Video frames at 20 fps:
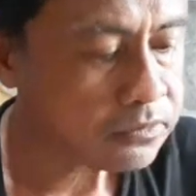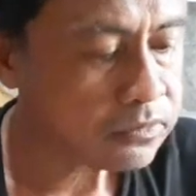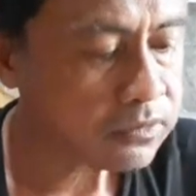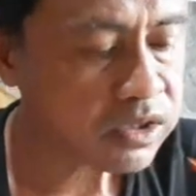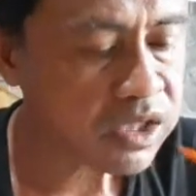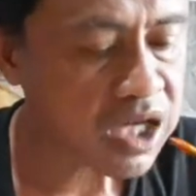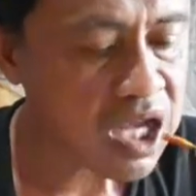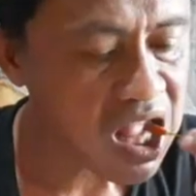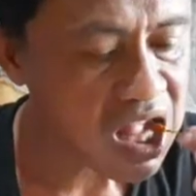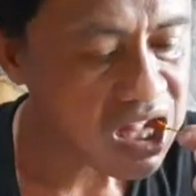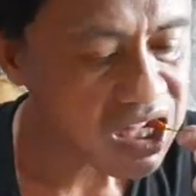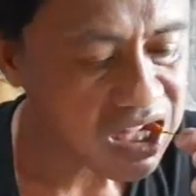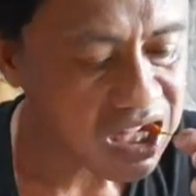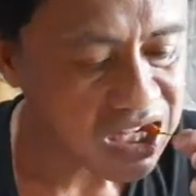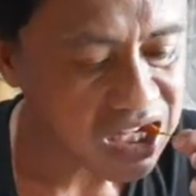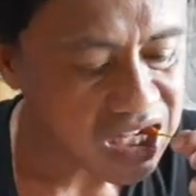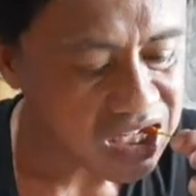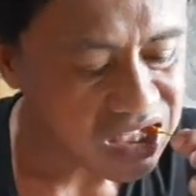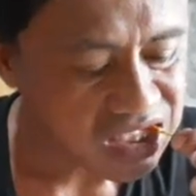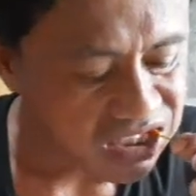sausawan
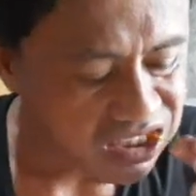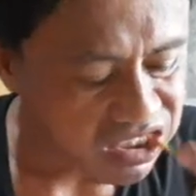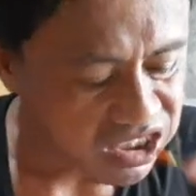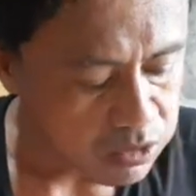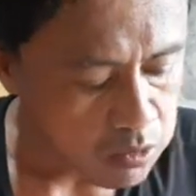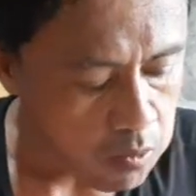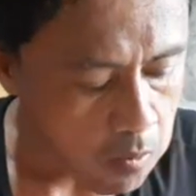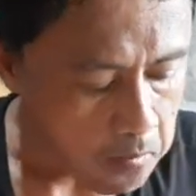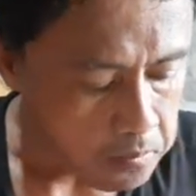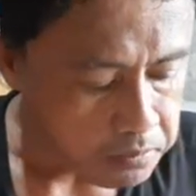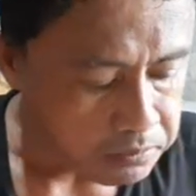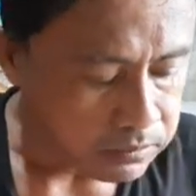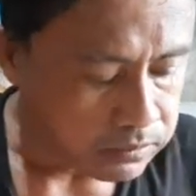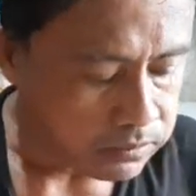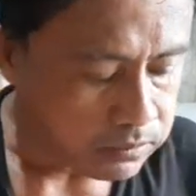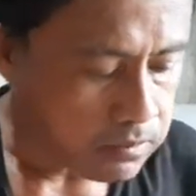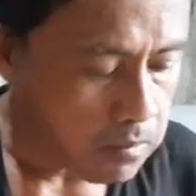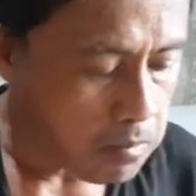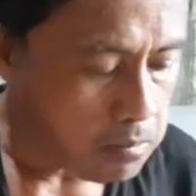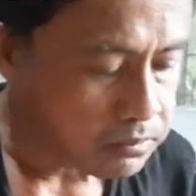naman may
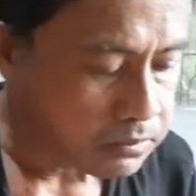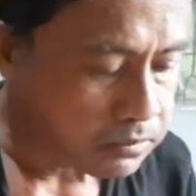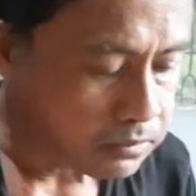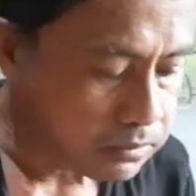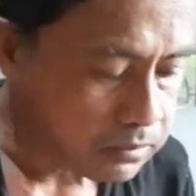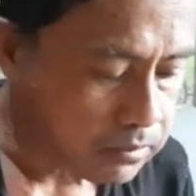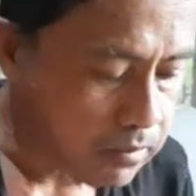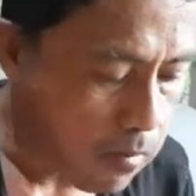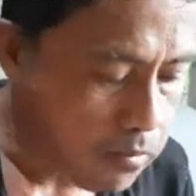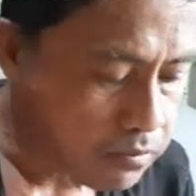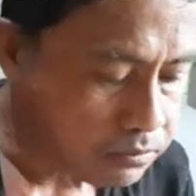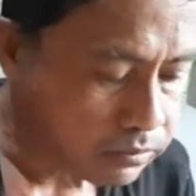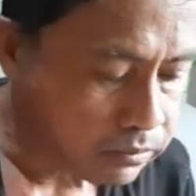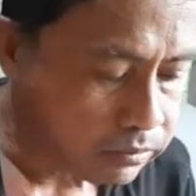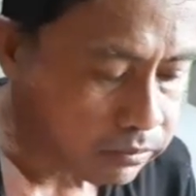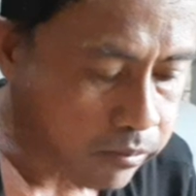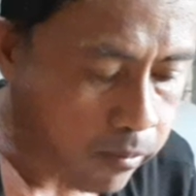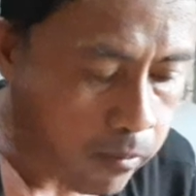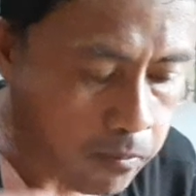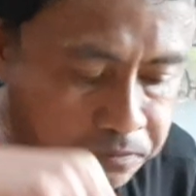gamit para mo
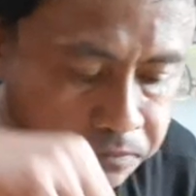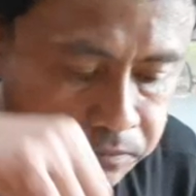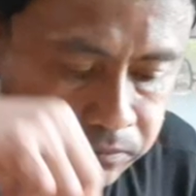mulami ang